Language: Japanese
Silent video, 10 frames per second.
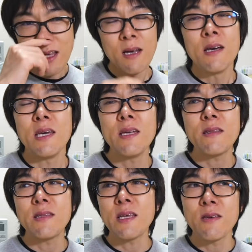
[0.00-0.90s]
で「
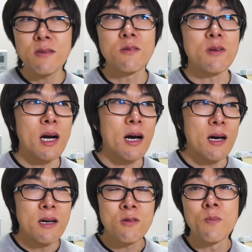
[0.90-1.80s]
イッテ Q!」と
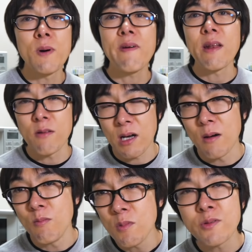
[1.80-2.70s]
か「突破ファイル」と
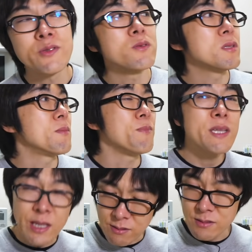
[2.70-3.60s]
かも普通に
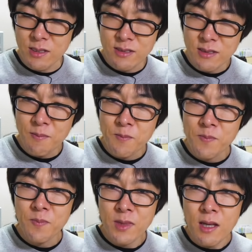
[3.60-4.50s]
見てるんですね。
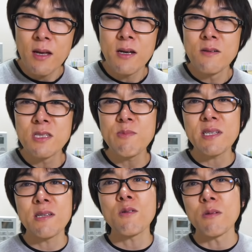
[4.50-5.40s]
で内
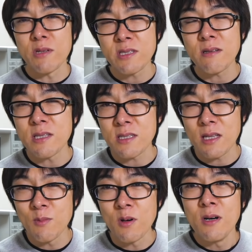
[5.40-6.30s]
村さんのことも知ってるんです
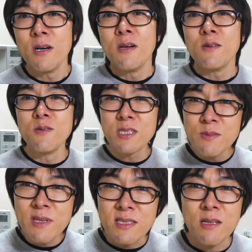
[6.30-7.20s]
けども
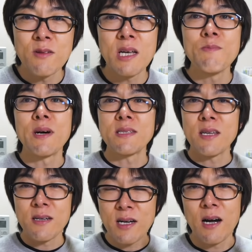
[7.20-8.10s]
内村さんと南原
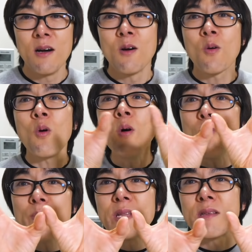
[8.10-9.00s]
さんが
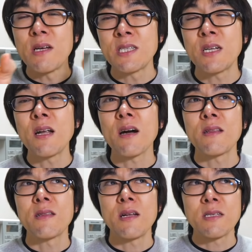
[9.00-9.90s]
コンビっていうのは知らな
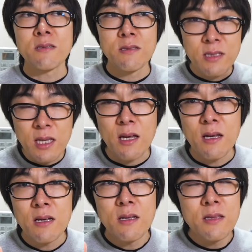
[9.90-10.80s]
かったらしく
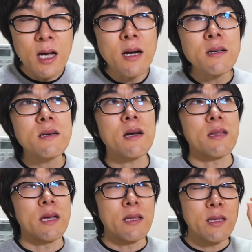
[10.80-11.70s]
てなん
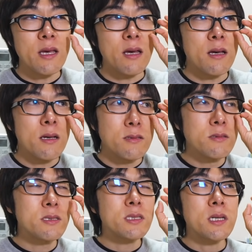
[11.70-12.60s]
かでね
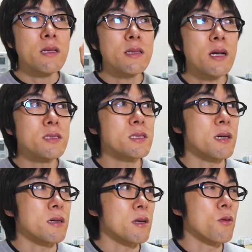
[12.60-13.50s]
うっちゃんなん
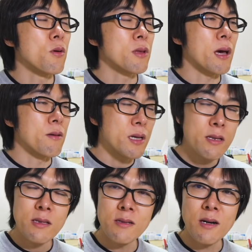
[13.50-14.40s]
ちゃんがどうだよ
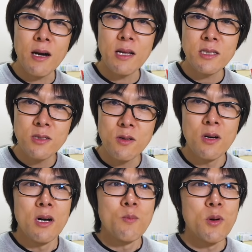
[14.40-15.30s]
ねっていう話
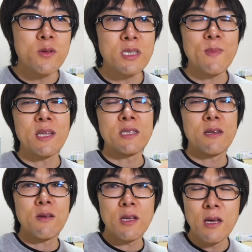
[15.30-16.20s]
を僕と妻でし
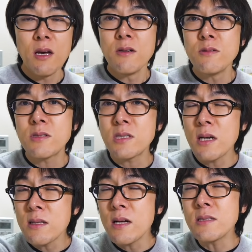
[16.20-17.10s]
てる時に「うっ
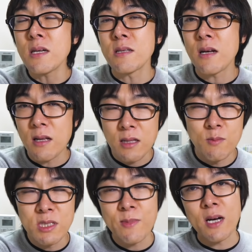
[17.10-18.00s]
ちゃんなんちゃんって誰?」っ
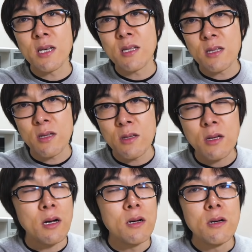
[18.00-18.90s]
て娘が聞いてきて「い
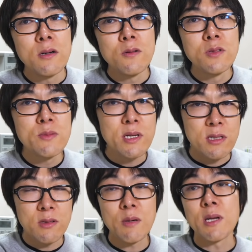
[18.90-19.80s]
やいや内村
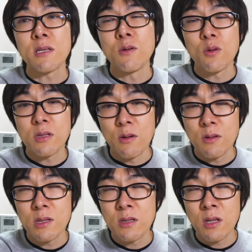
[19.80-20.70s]
さんと南原さんのことだ
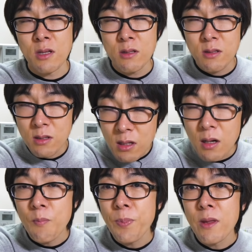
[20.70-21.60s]
よ」って言った
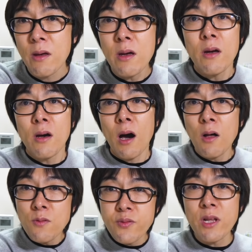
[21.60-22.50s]
ら「え
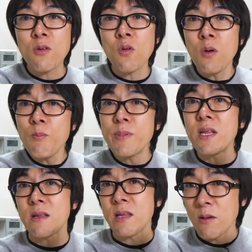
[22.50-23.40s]
あの2人
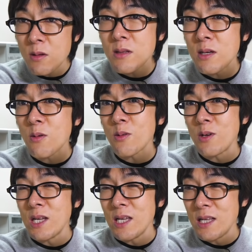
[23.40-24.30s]
コンビだったの?」っていうこ
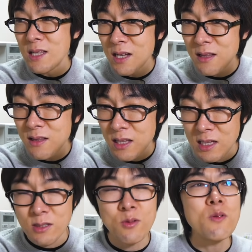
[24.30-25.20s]
とになって「
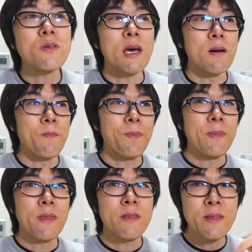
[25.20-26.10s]
いやそうだ
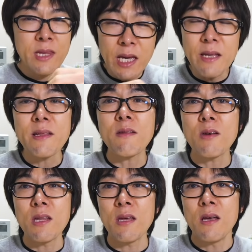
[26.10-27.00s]
よ」って言った
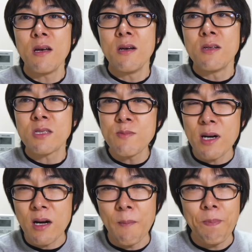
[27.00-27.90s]
時に
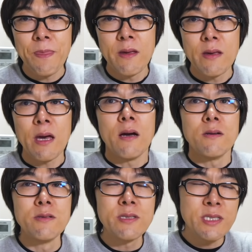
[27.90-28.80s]
妻が「で、
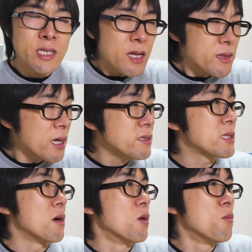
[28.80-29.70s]
うっちゃんなん
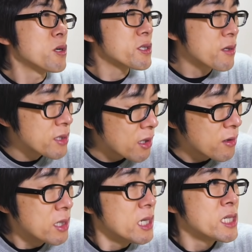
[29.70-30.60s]
ちゃん面白いんだよ。